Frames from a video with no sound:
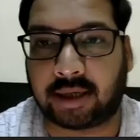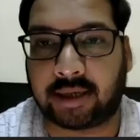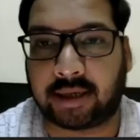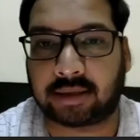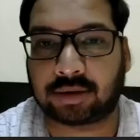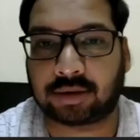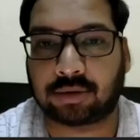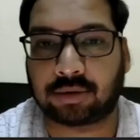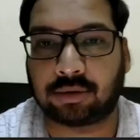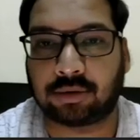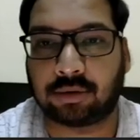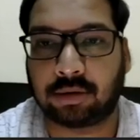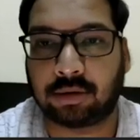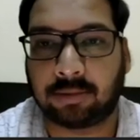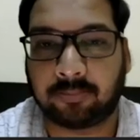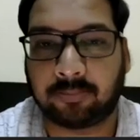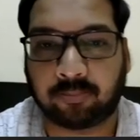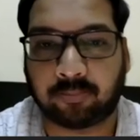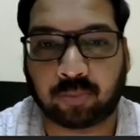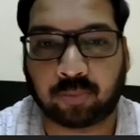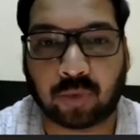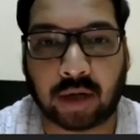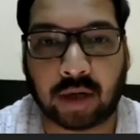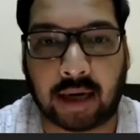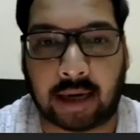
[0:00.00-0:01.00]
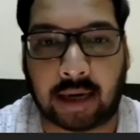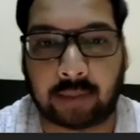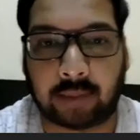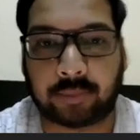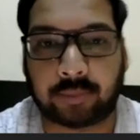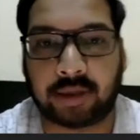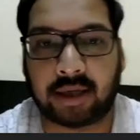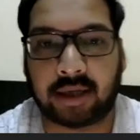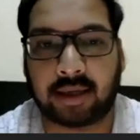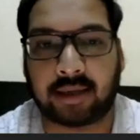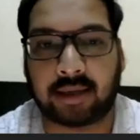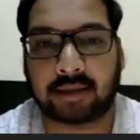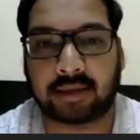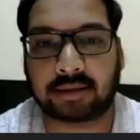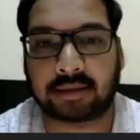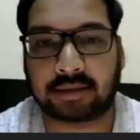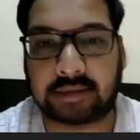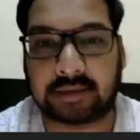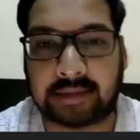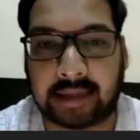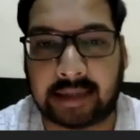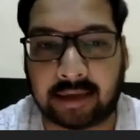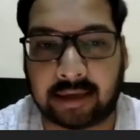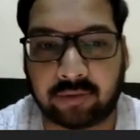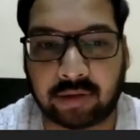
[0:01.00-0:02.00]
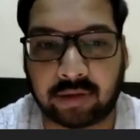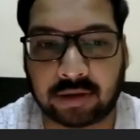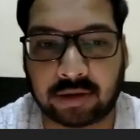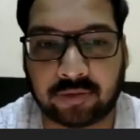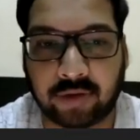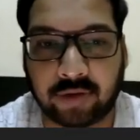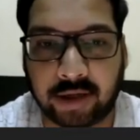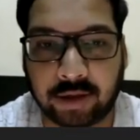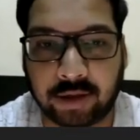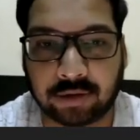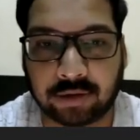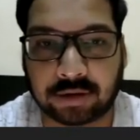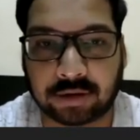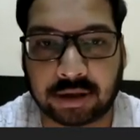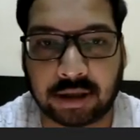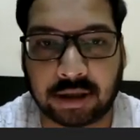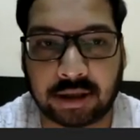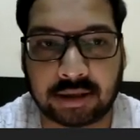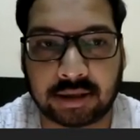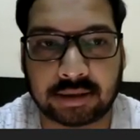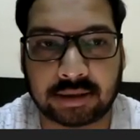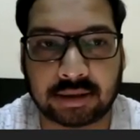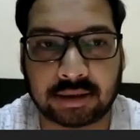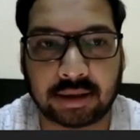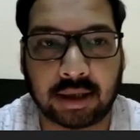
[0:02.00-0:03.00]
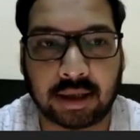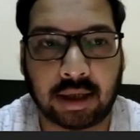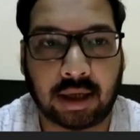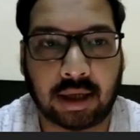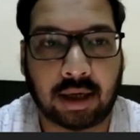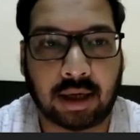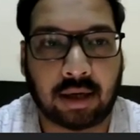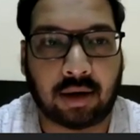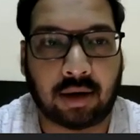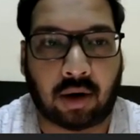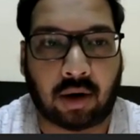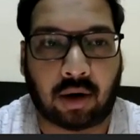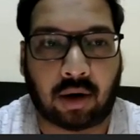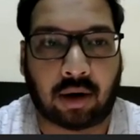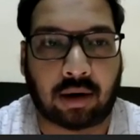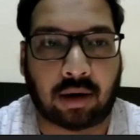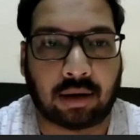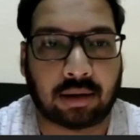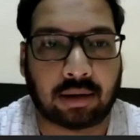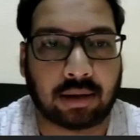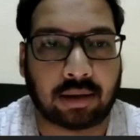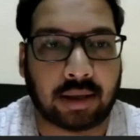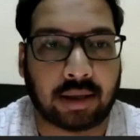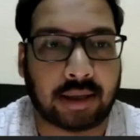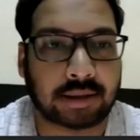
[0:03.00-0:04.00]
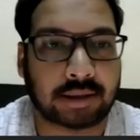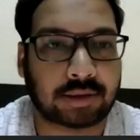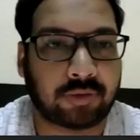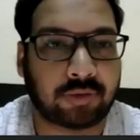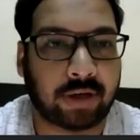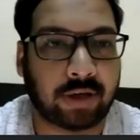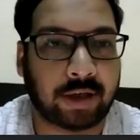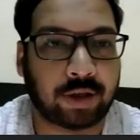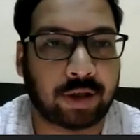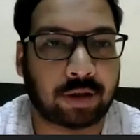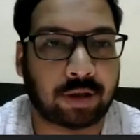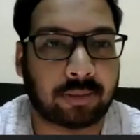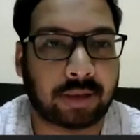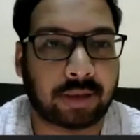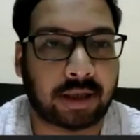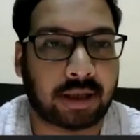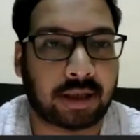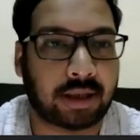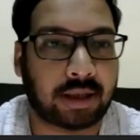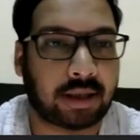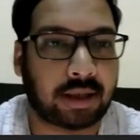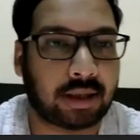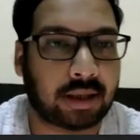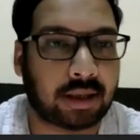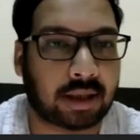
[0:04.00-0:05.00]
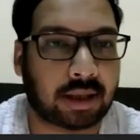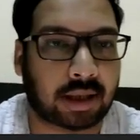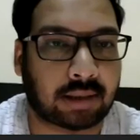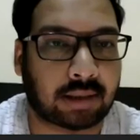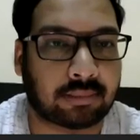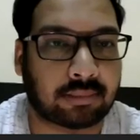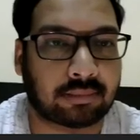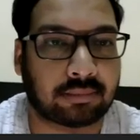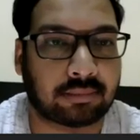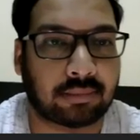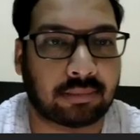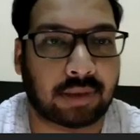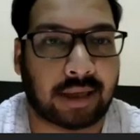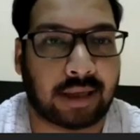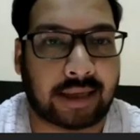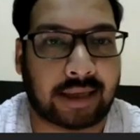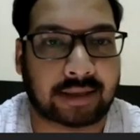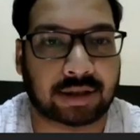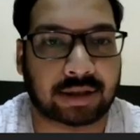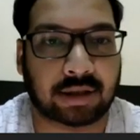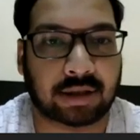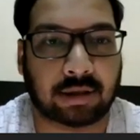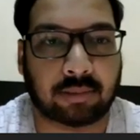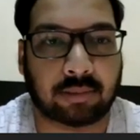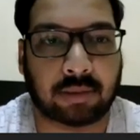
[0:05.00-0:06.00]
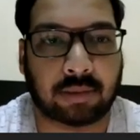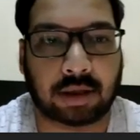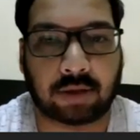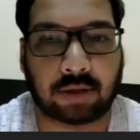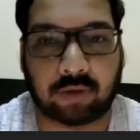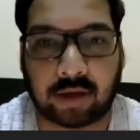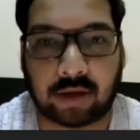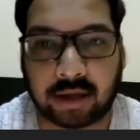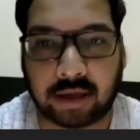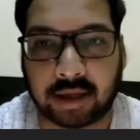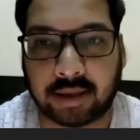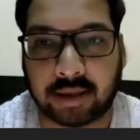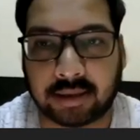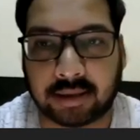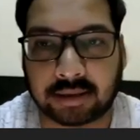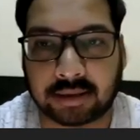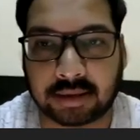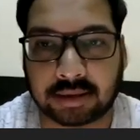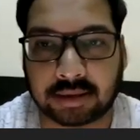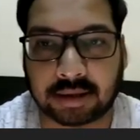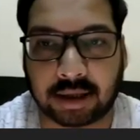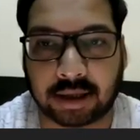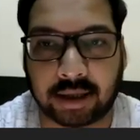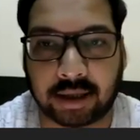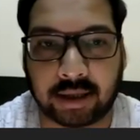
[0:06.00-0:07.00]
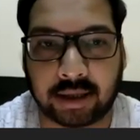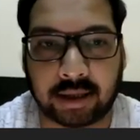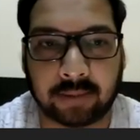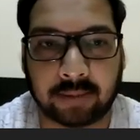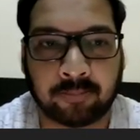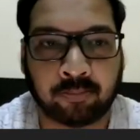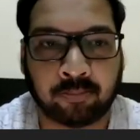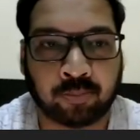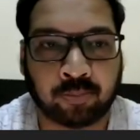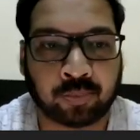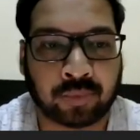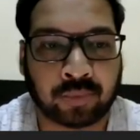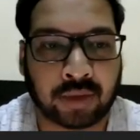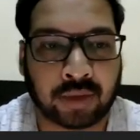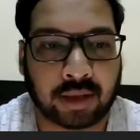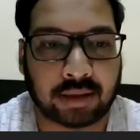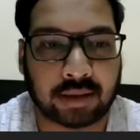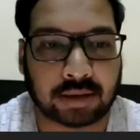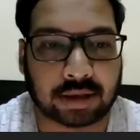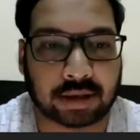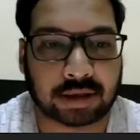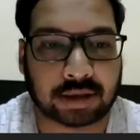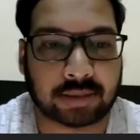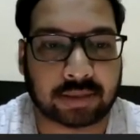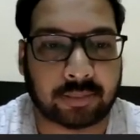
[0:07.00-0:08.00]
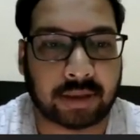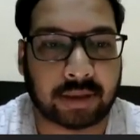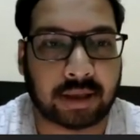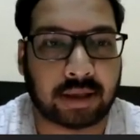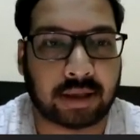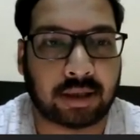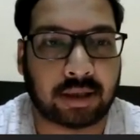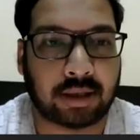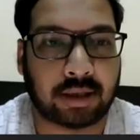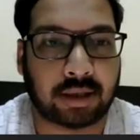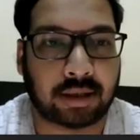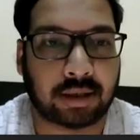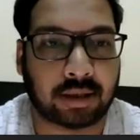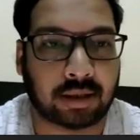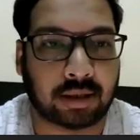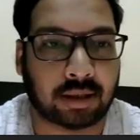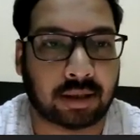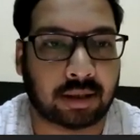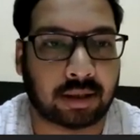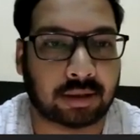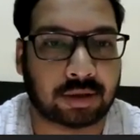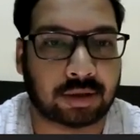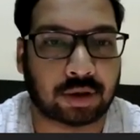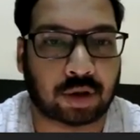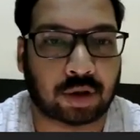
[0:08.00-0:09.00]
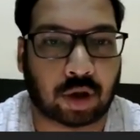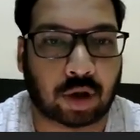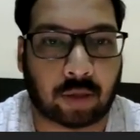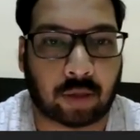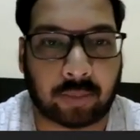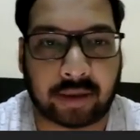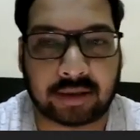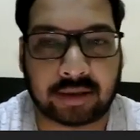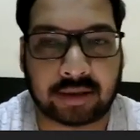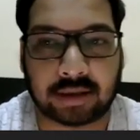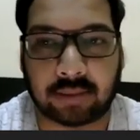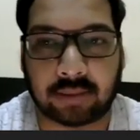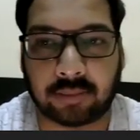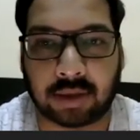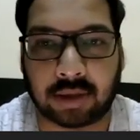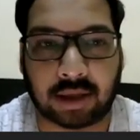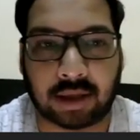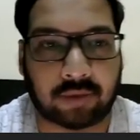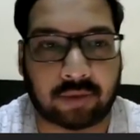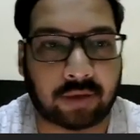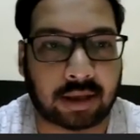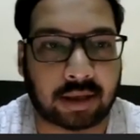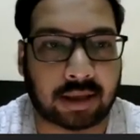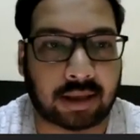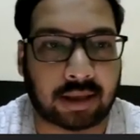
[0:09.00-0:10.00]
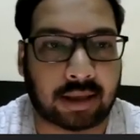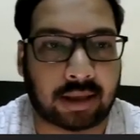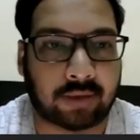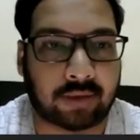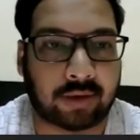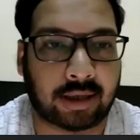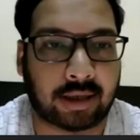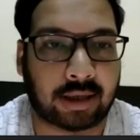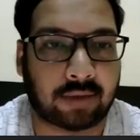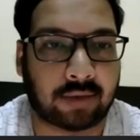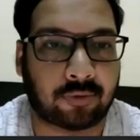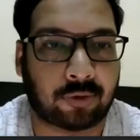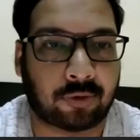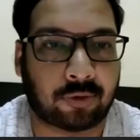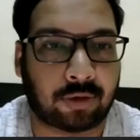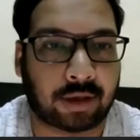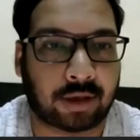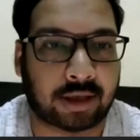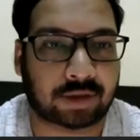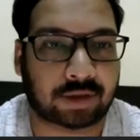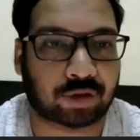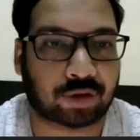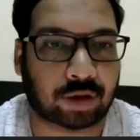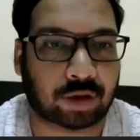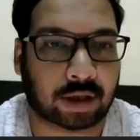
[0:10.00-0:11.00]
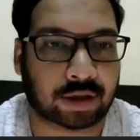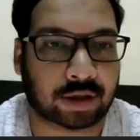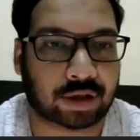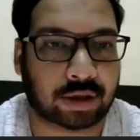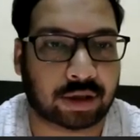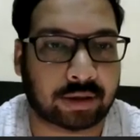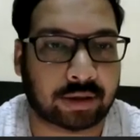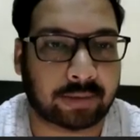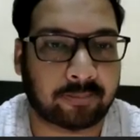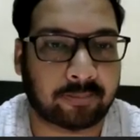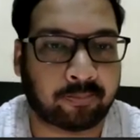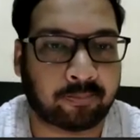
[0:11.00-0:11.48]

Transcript: टेक स्कूल आप देख रहे हैं सी लैंग्वेज वीडियो सीरीज और इस वीडियो में हम लेक्चर नंबर ट्वेंटी डिस्कस करेंगे जिसमें जो टॉपिक्स हम कवर करने वाले हैं वो है स्ट्रक्चर